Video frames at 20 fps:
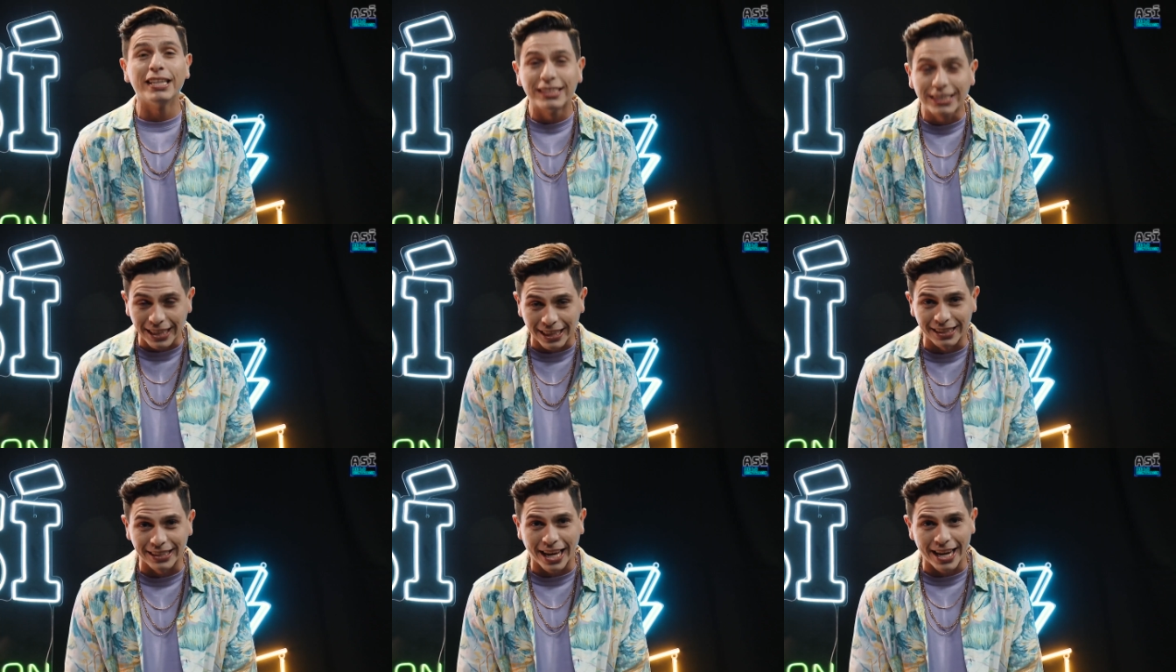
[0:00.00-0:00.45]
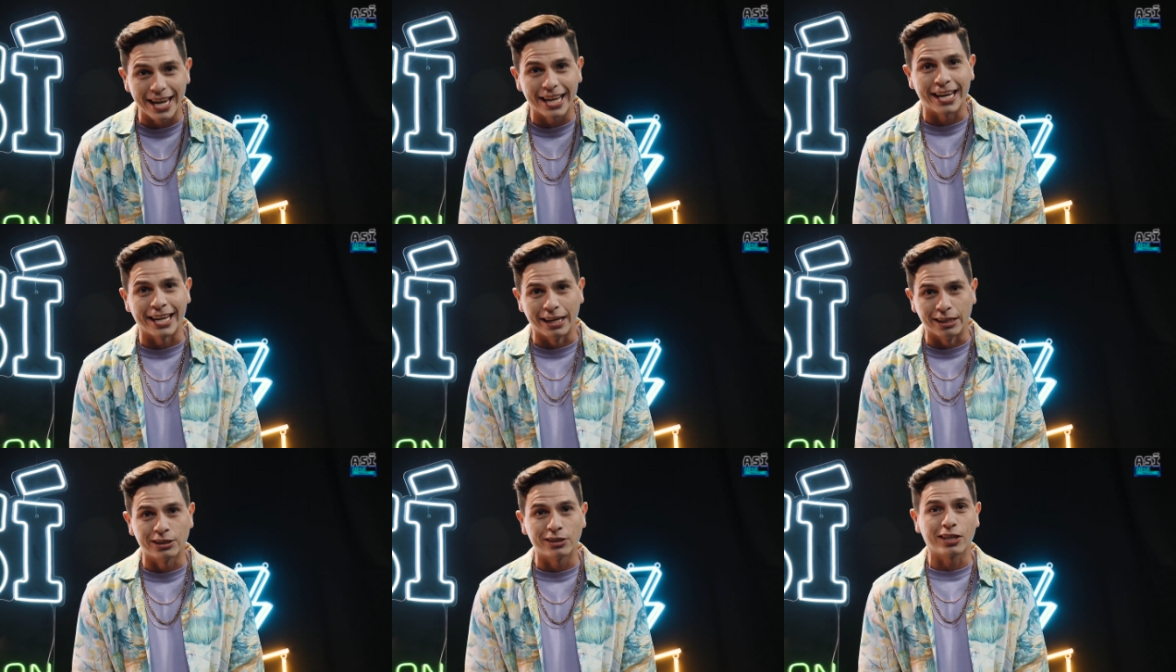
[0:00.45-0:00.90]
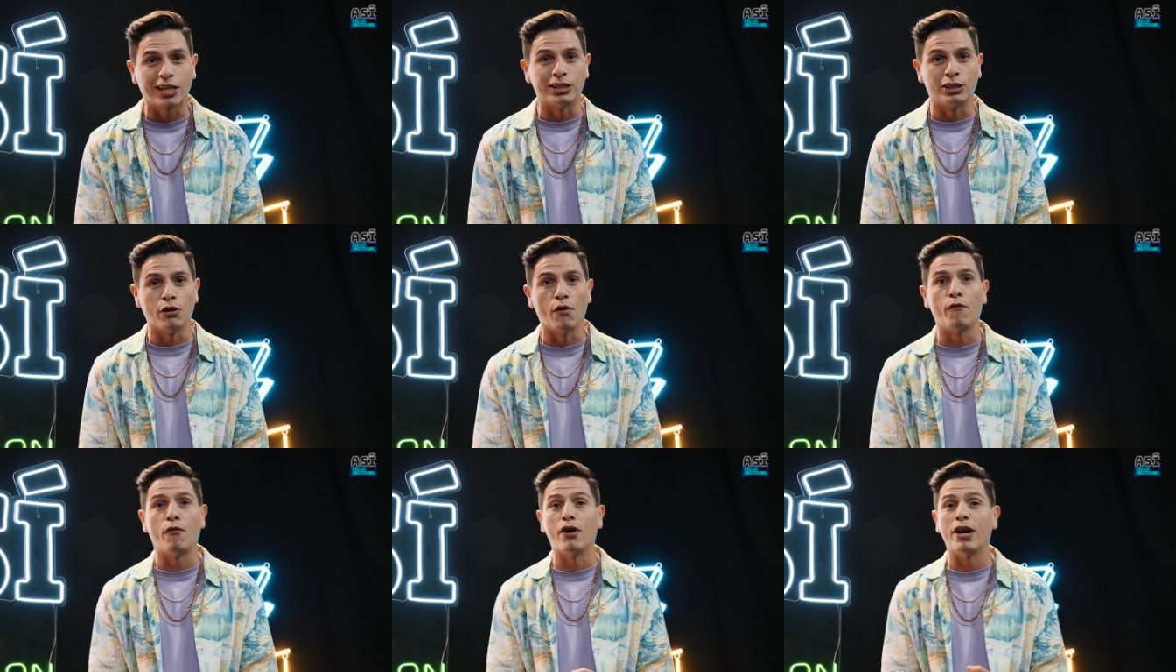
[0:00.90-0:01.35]
Santana, que en esta
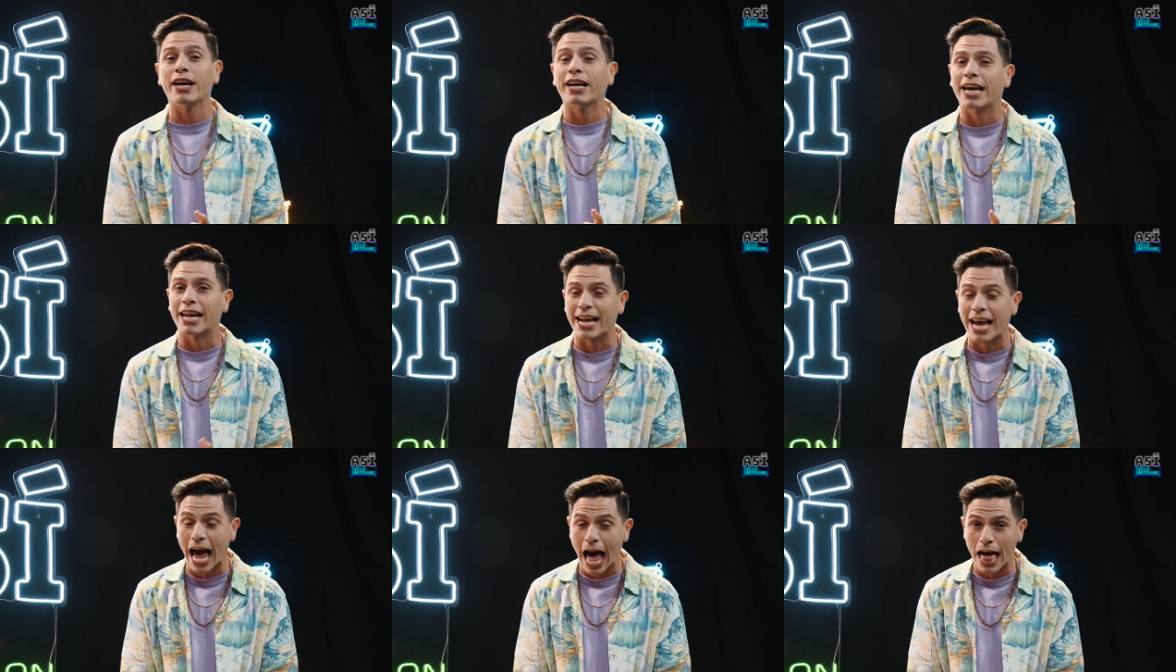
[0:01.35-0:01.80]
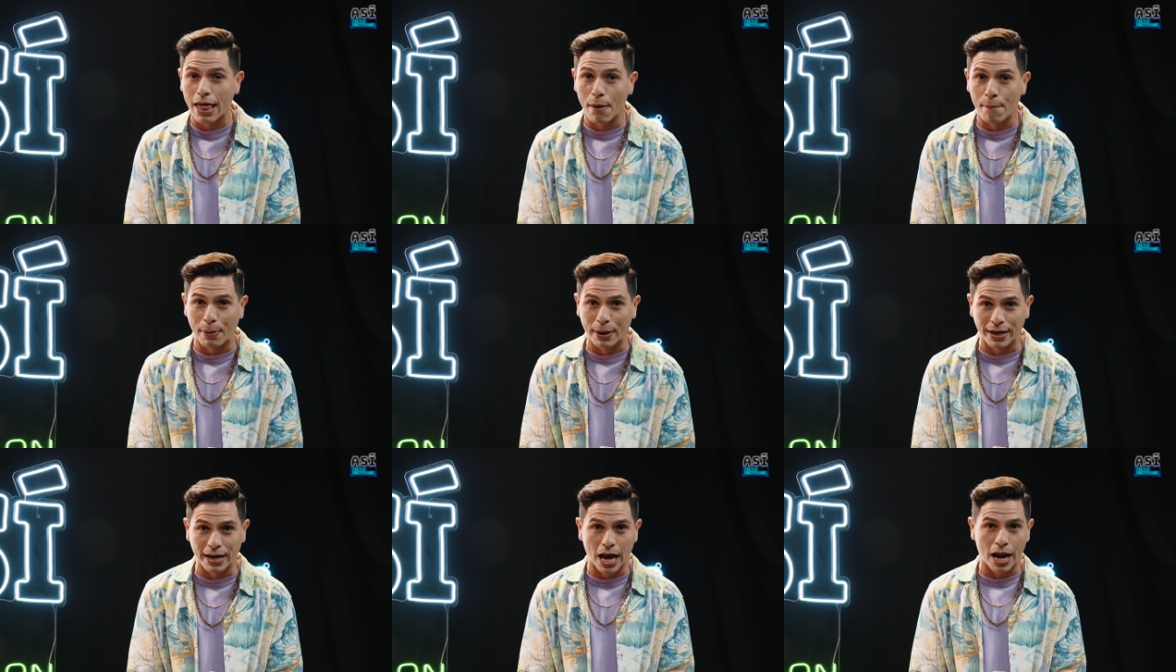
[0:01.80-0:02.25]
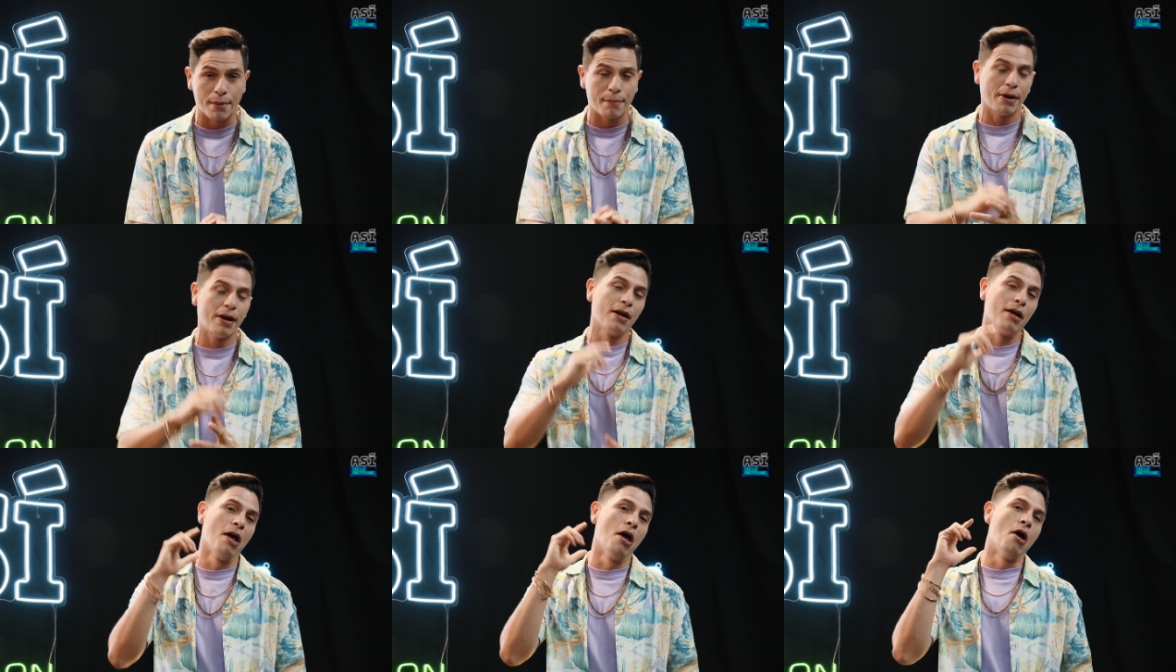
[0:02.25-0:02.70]
ocasión fue la encargada de peinarme
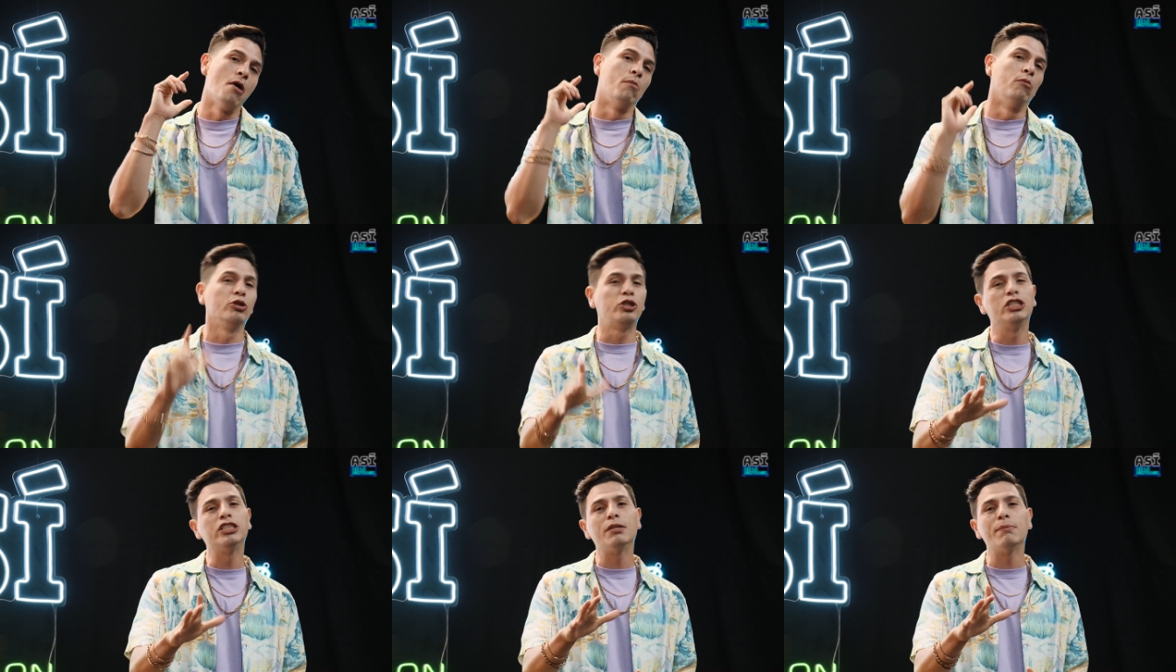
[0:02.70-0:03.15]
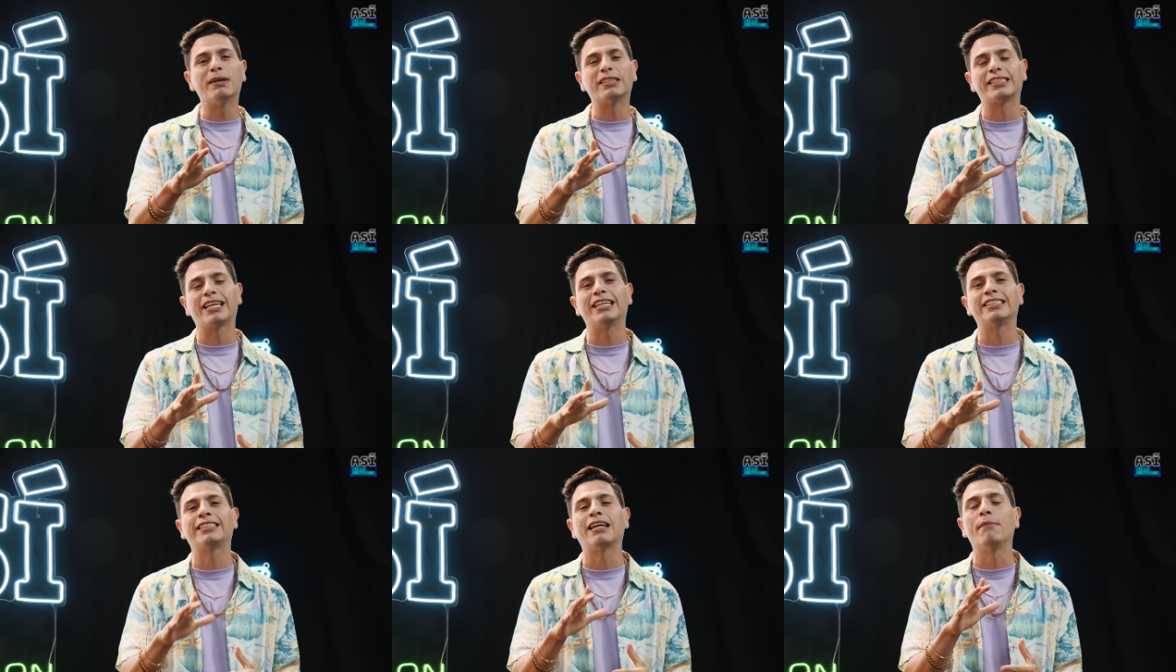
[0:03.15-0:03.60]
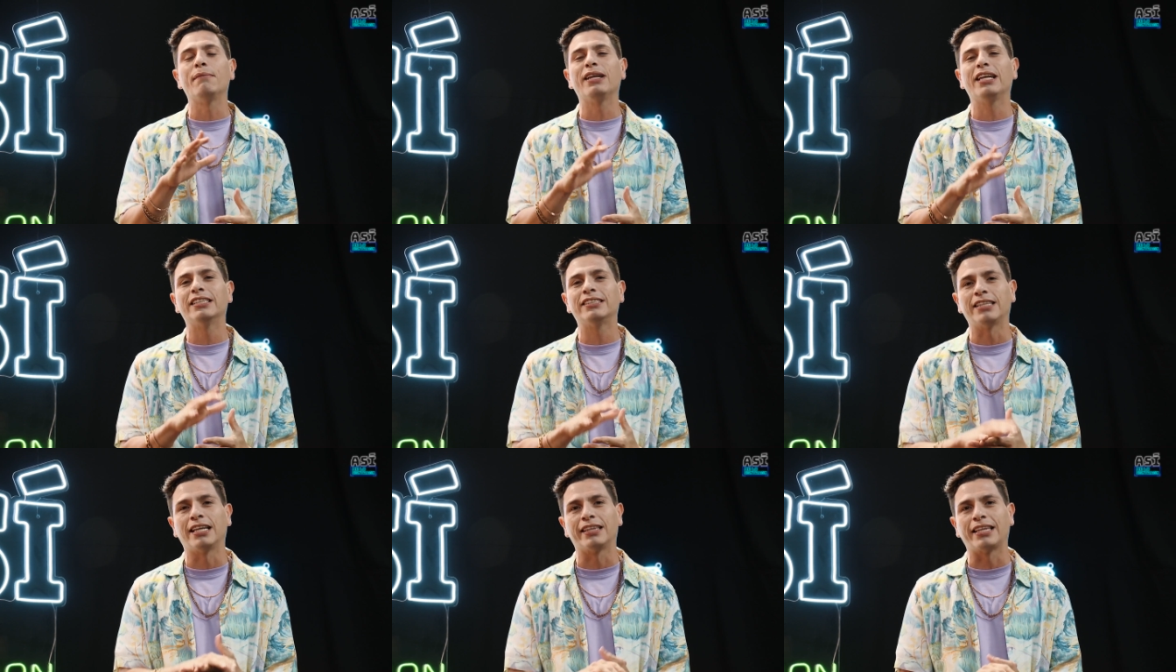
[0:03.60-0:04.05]
Muchísimas gracias a Miriam
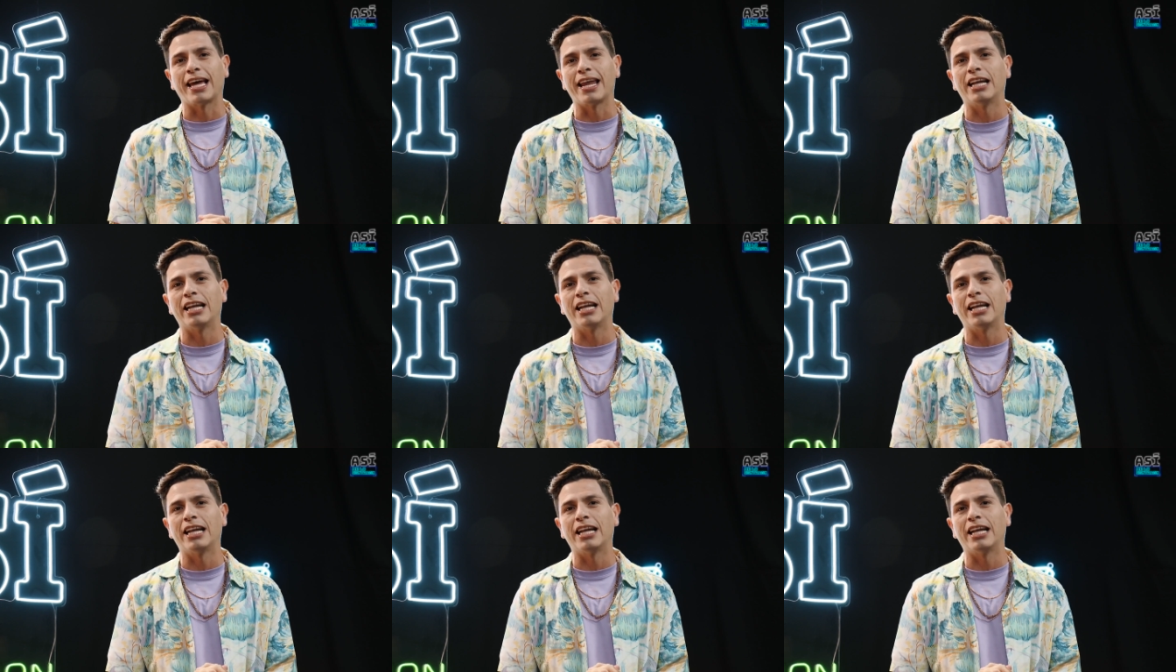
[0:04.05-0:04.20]
Santana.